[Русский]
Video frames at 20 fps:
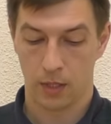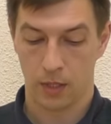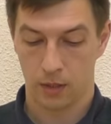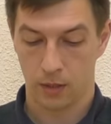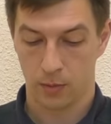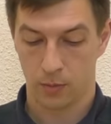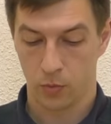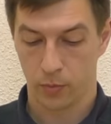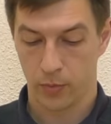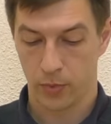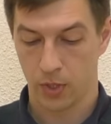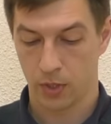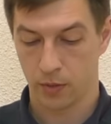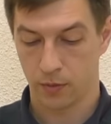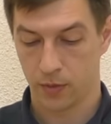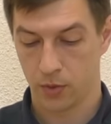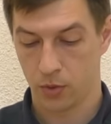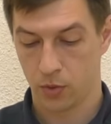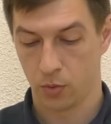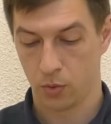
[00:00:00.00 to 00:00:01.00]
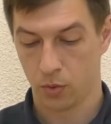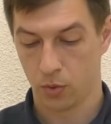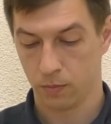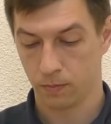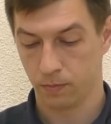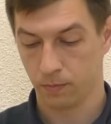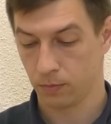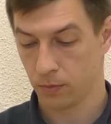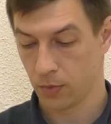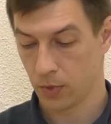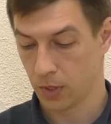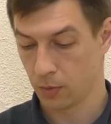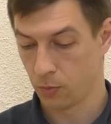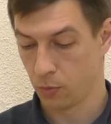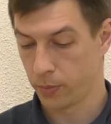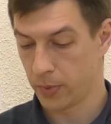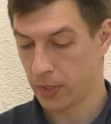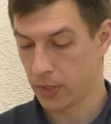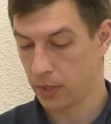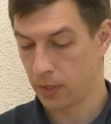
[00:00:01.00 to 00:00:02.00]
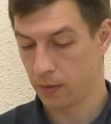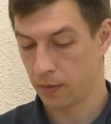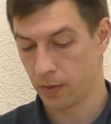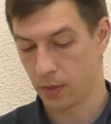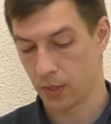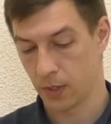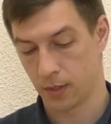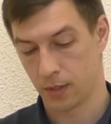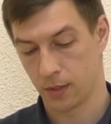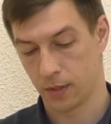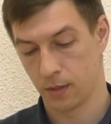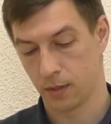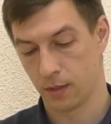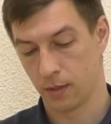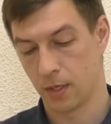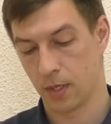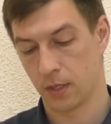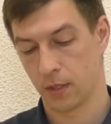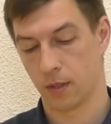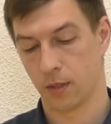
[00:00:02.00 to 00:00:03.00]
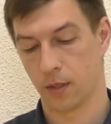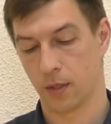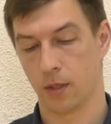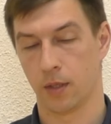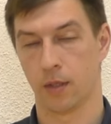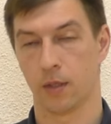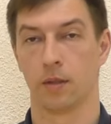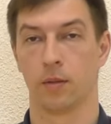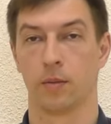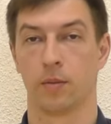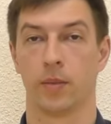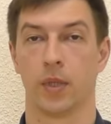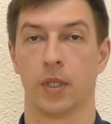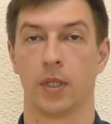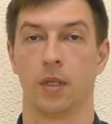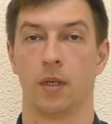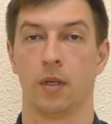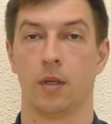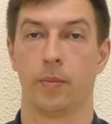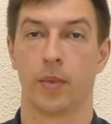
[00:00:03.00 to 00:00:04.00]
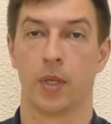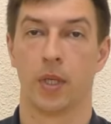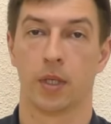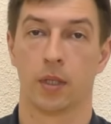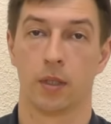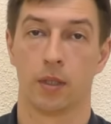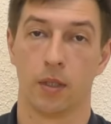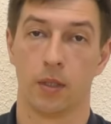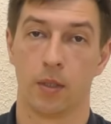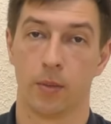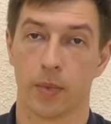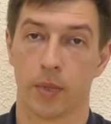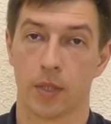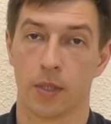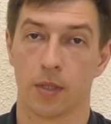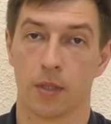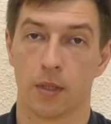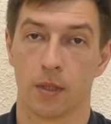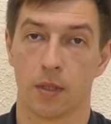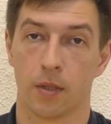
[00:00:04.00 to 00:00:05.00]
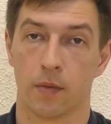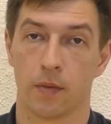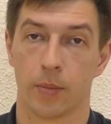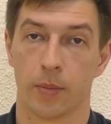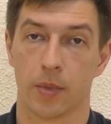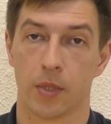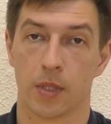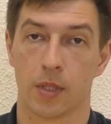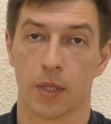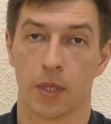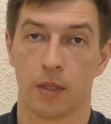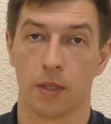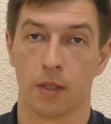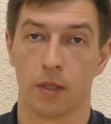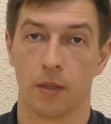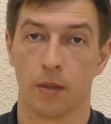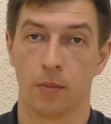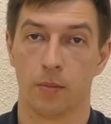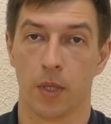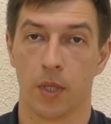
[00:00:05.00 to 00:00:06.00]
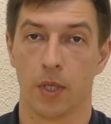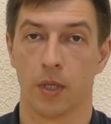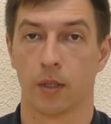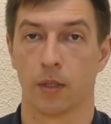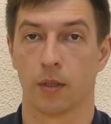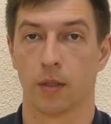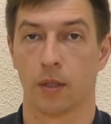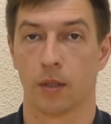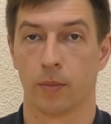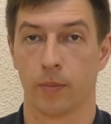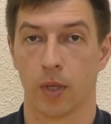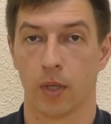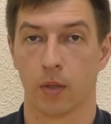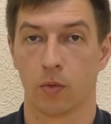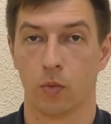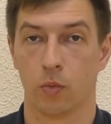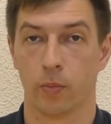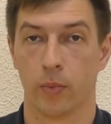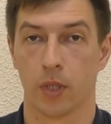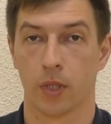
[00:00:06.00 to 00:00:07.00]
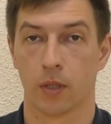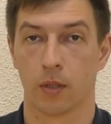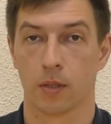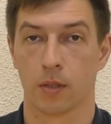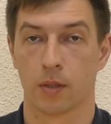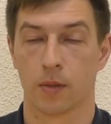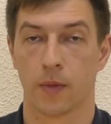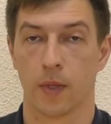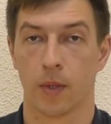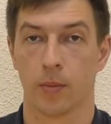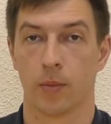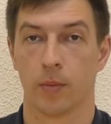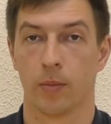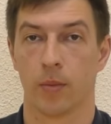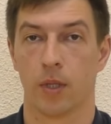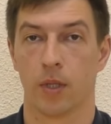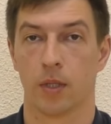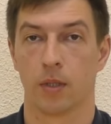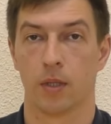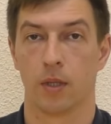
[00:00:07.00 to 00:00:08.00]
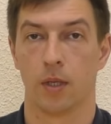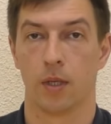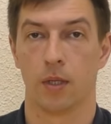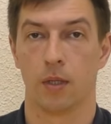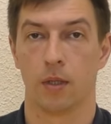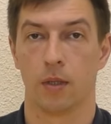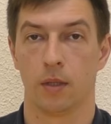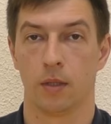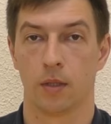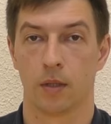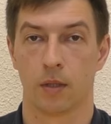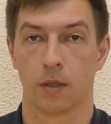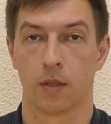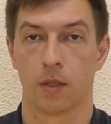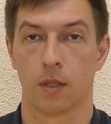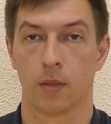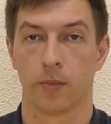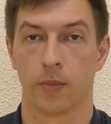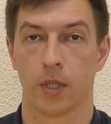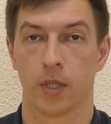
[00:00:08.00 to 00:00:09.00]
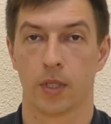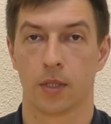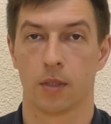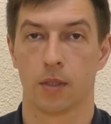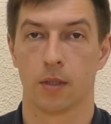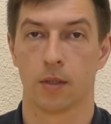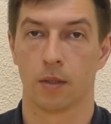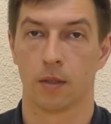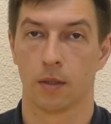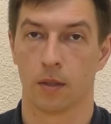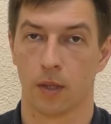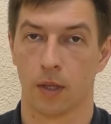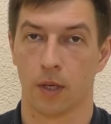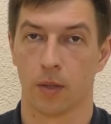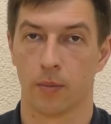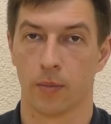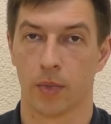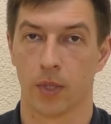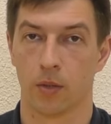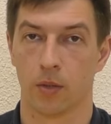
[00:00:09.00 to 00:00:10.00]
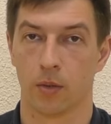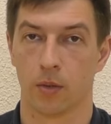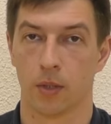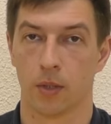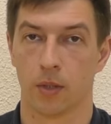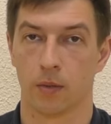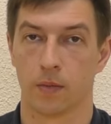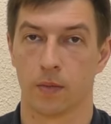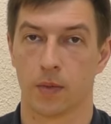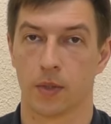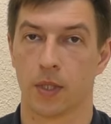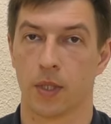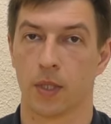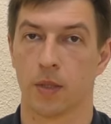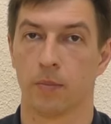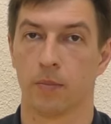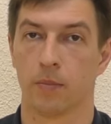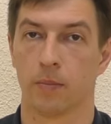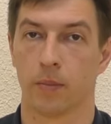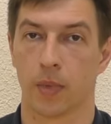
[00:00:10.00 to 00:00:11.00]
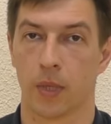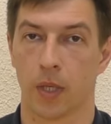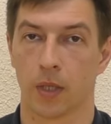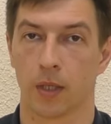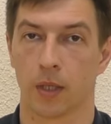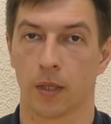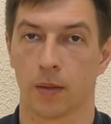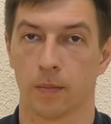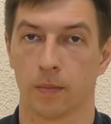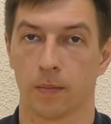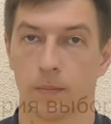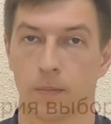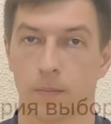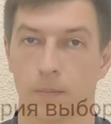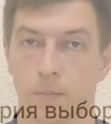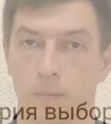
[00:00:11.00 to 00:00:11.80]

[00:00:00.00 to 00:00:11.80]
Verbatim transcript: На этом у меня все. Кому понравилась данная модель, переходите по ссылке в описании. Приятных покупок. С вами был Андрей, интернет-магазин Лампа.io. Всем пока.